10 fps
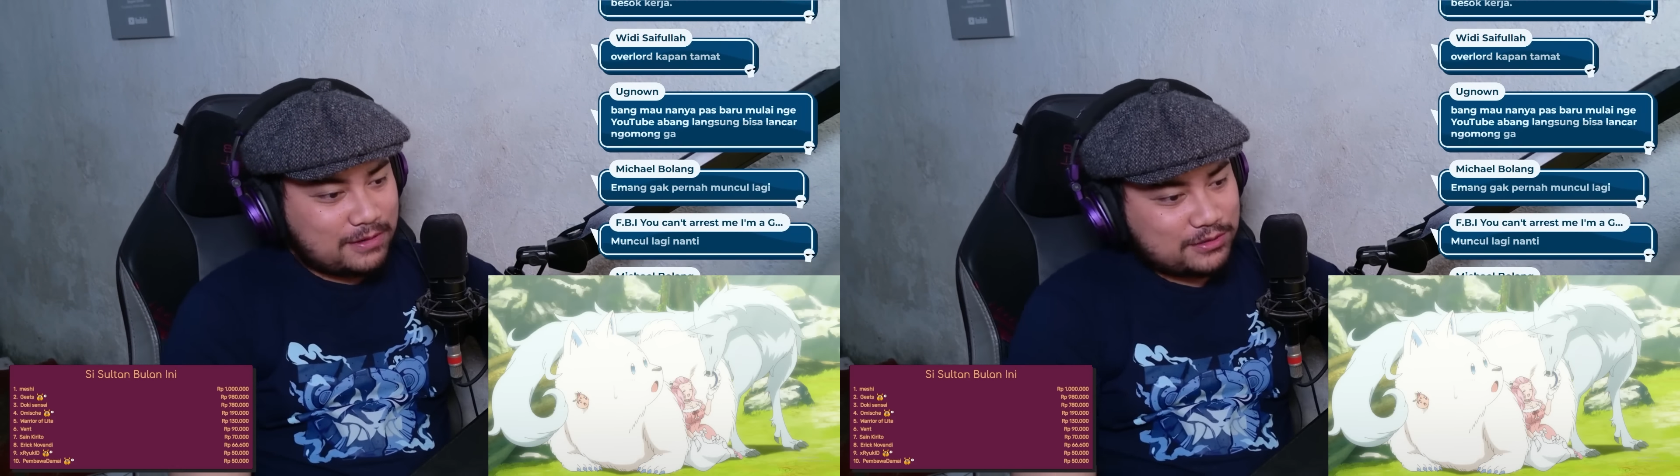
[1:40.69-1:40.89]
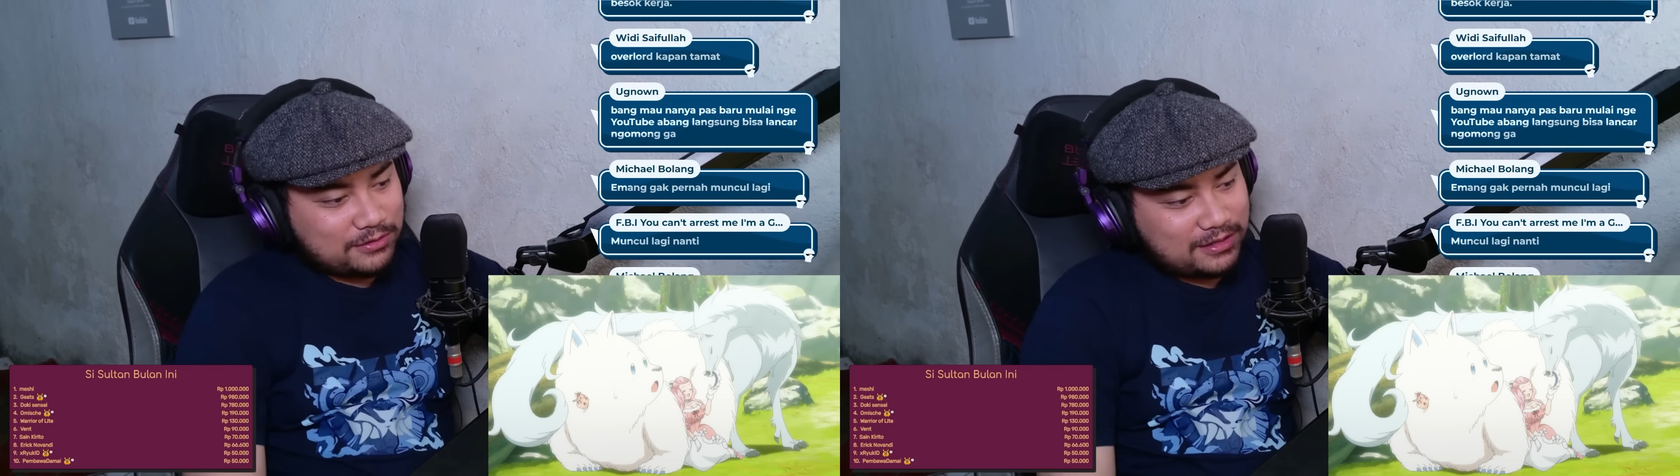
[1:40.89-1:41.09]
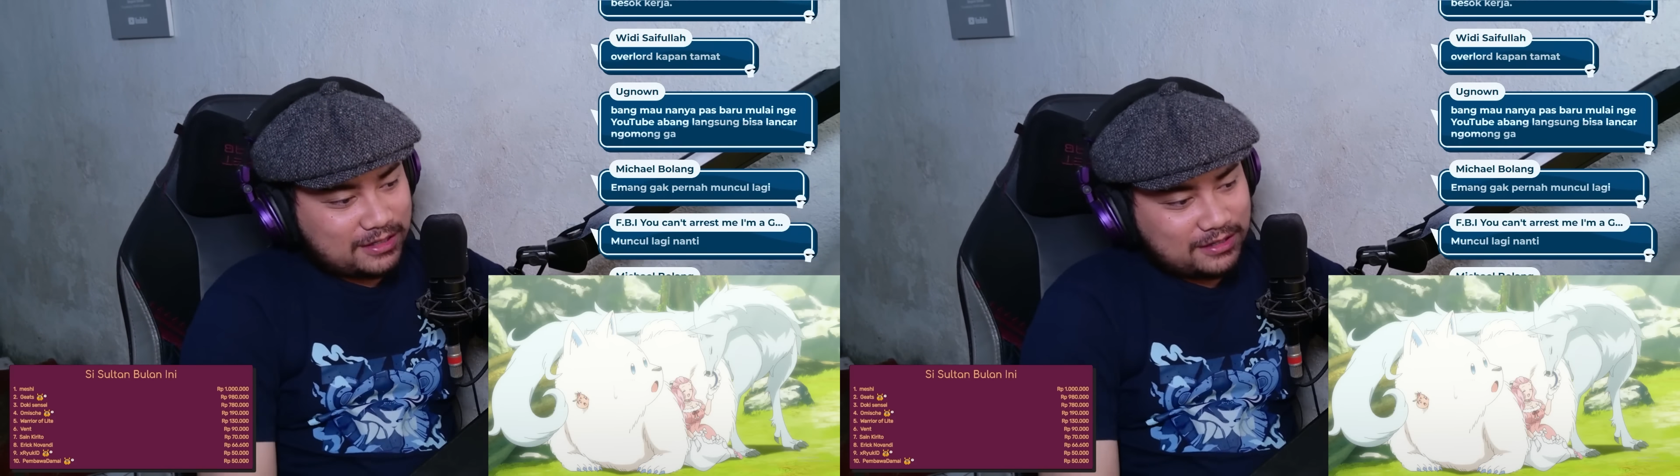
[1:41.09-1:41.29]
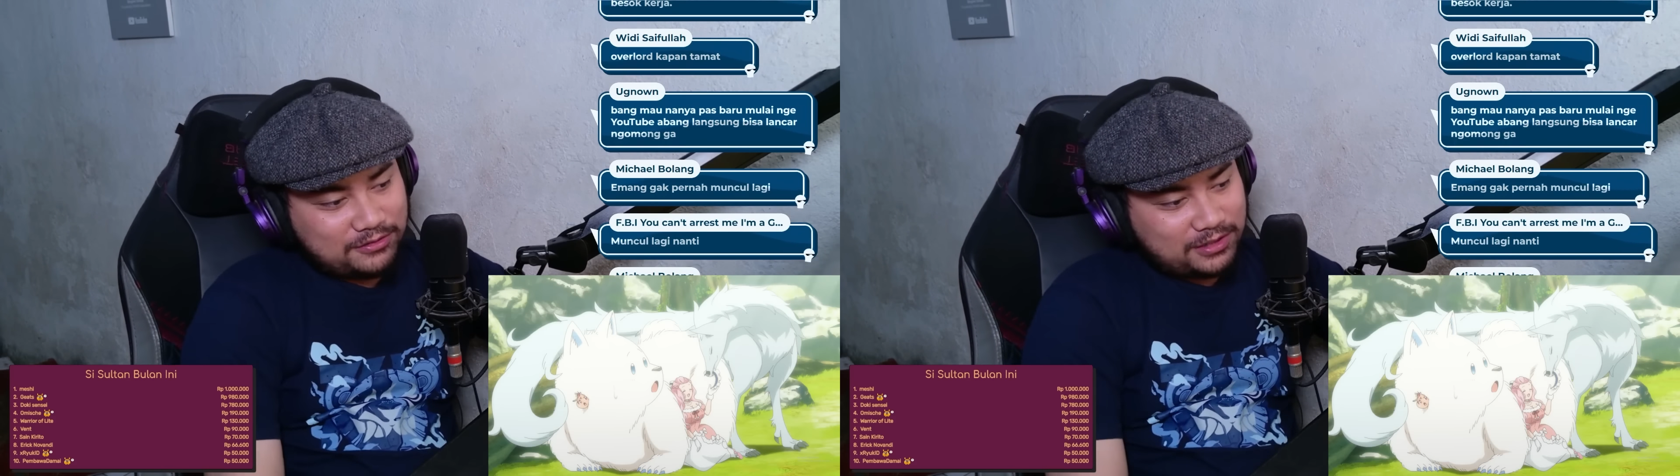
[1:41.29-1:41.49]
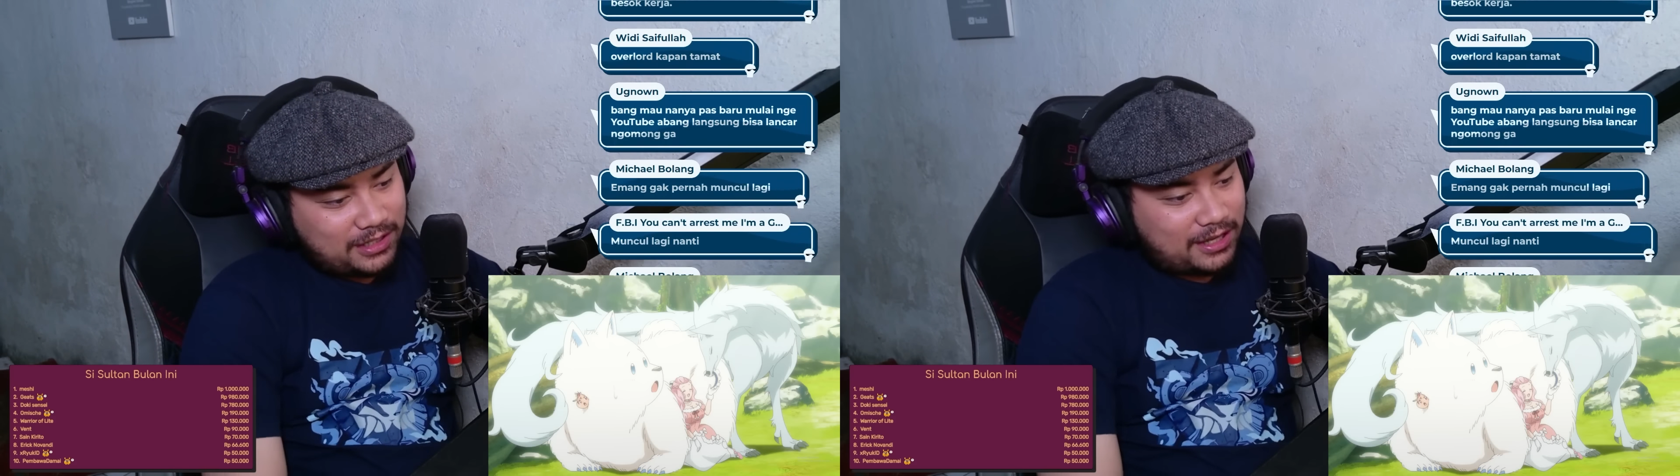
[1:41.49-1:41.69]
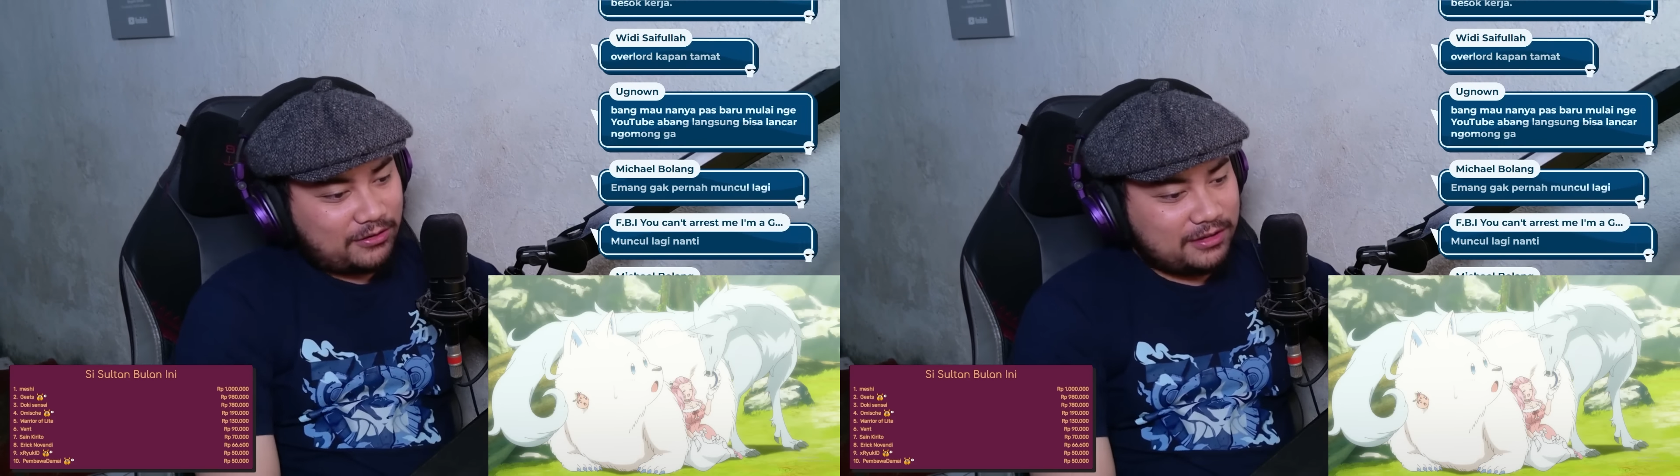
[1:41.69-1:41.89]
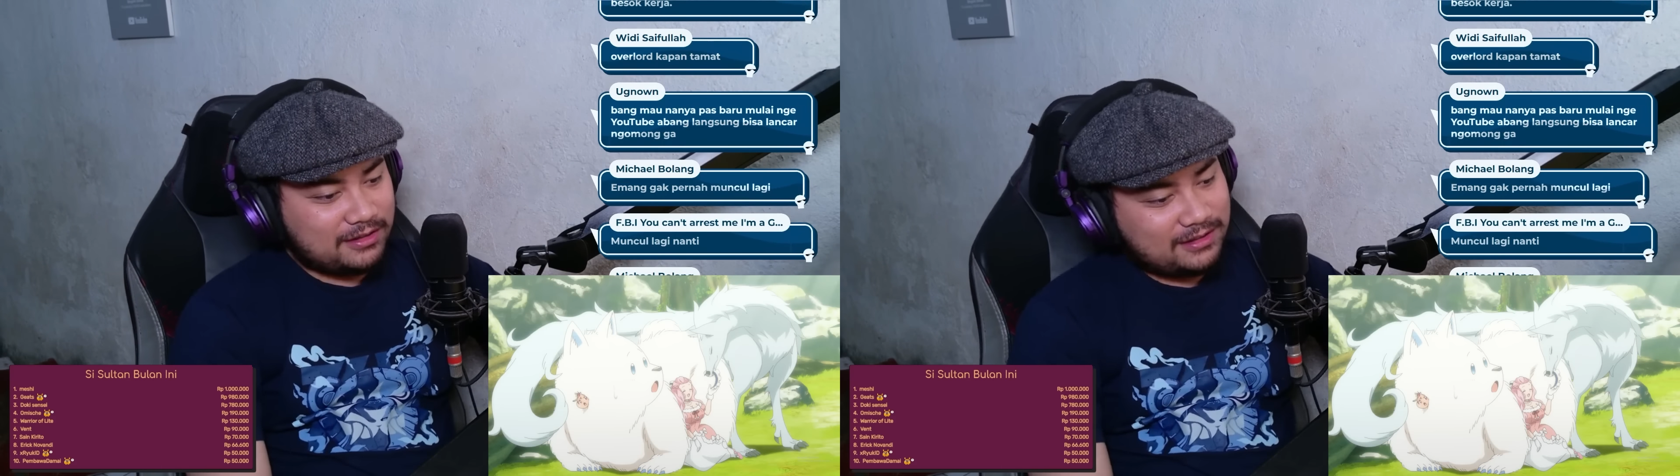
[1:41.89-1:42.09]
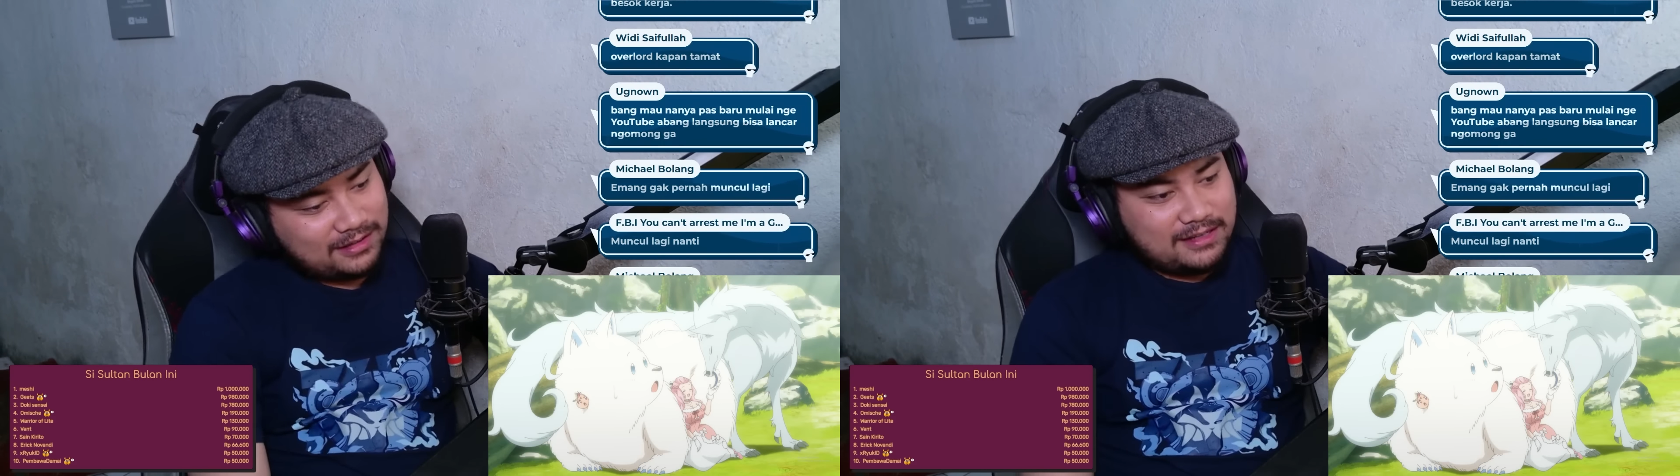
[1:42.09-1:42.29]
masuk ke dunianya Lloyd
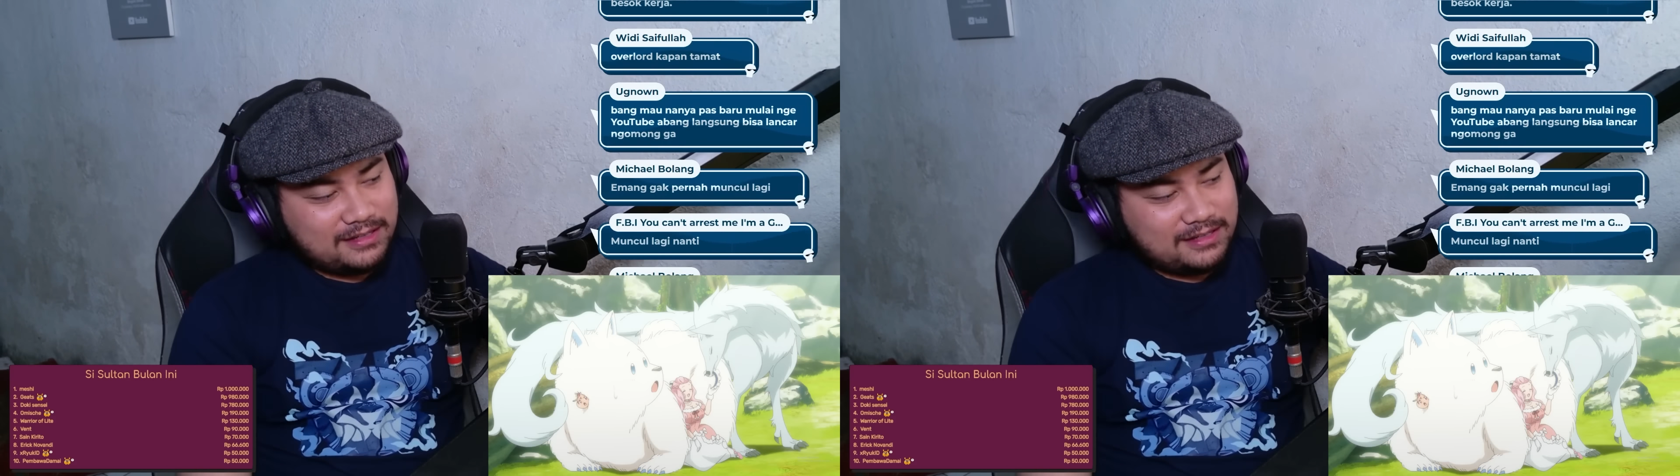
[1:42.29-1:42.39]
nih.